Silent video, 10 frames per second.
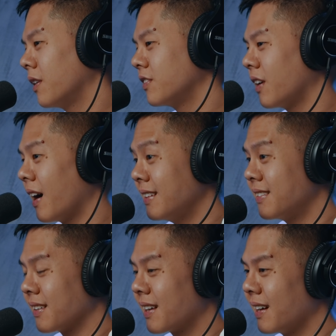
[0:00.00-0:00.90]
让小孩子看，有可
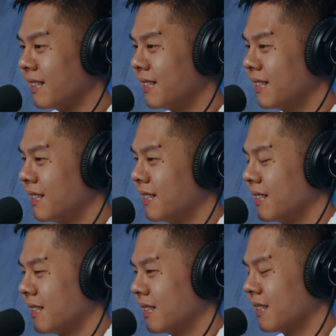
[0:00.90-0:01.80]
能是不让小孩子
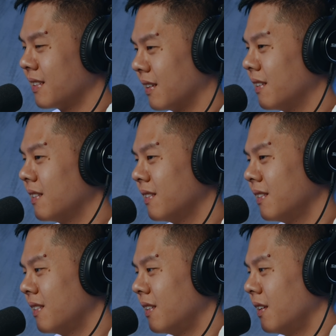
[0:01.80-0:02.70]
吧？对啊，
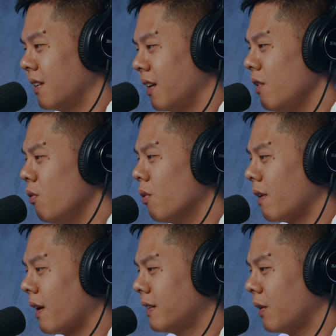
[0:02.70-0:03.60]
因为我
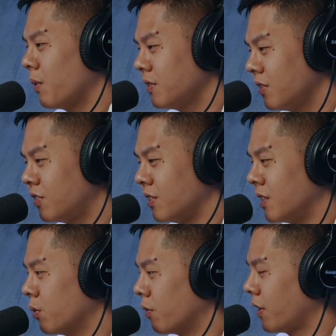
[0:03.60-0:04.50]
来台湾这几
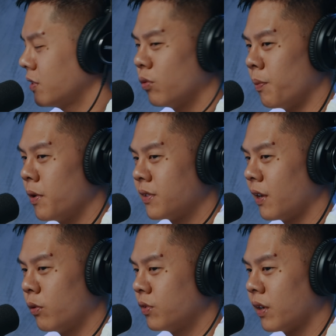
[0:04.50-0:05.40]
年，我发现我没有
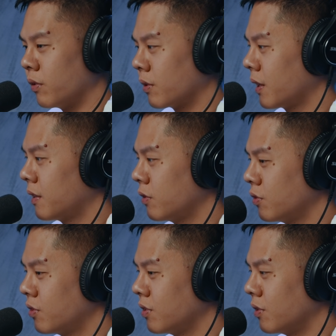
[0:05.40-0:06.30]
在路上有看到，就
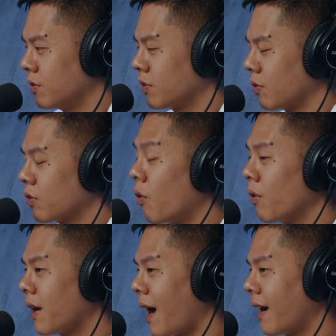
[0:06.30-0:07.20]
是有这种
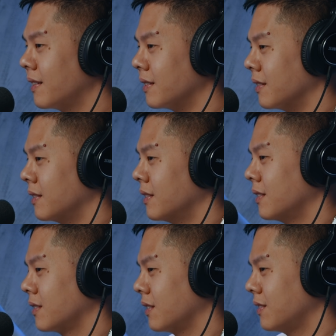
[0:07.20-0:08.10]
公开的
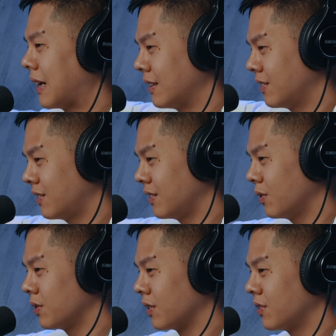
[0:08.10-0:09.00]
歌仔戏，
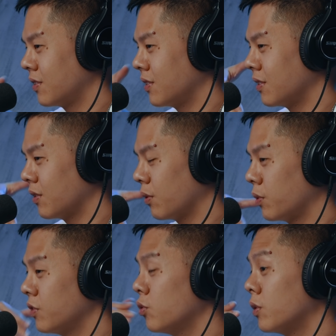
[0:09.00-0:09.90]
或者是
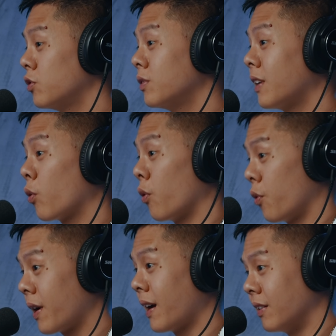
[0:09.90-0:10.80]
我是说就是在鬼
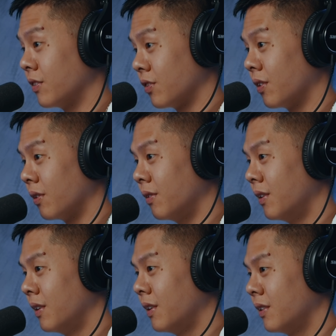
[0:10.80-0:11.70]
月开的时候，
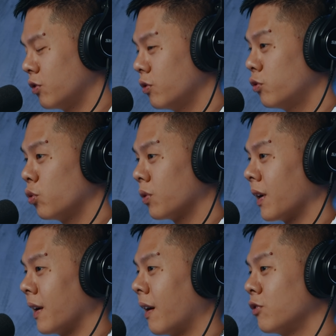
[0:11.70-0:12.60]
就是做
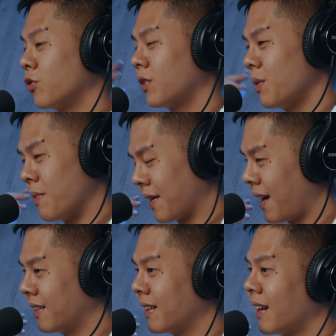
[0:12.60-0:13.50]
给好兄弟们
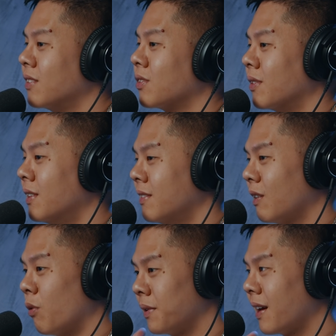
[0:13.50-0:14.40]
看的那一种。
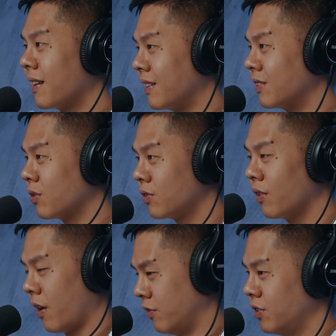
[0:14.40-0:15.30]
那我们那里的时候是
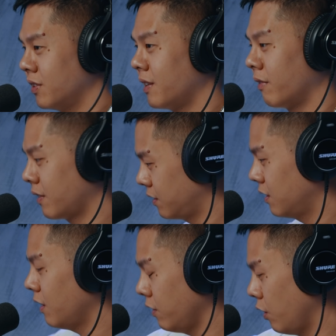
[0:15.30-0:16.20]
很热闹。
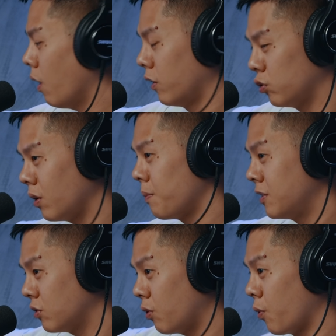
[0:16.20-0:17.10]
有很多的
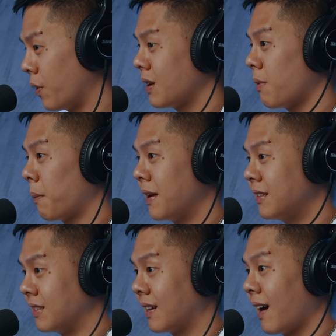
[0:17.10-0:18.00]
民众会围在旁边一
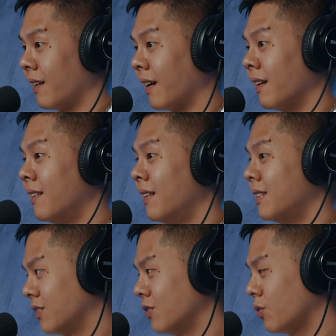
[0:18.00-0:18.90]
起看啊，
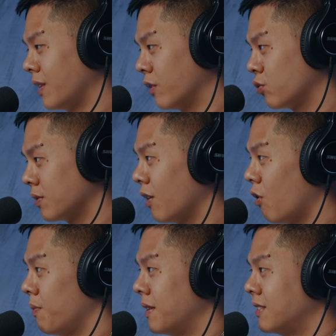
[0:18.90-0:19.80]
只是说你要坐在
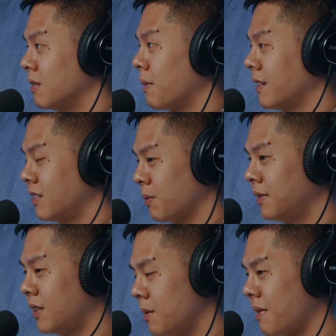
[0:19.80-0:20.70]
后面几排，前面
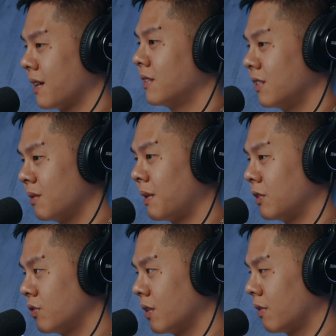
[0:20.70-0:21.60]
第1排跟第2排
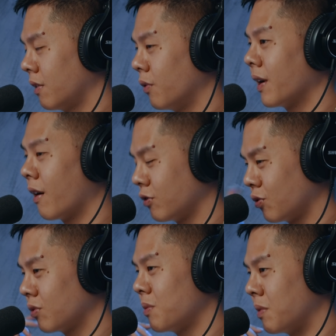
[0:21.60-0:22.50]
就是要留给好
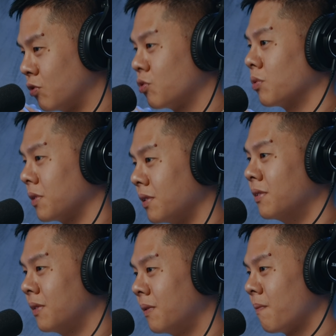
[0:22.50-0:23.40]
兄弟们坐的。
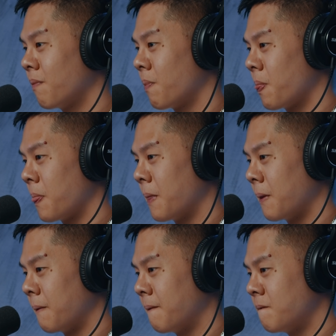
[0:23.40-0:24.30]
那有没有
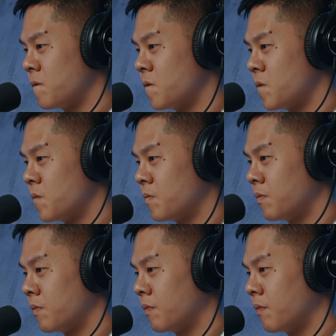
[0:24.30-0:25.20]
不知道的人
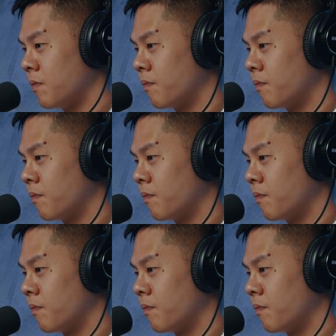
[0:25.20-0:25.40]
不小心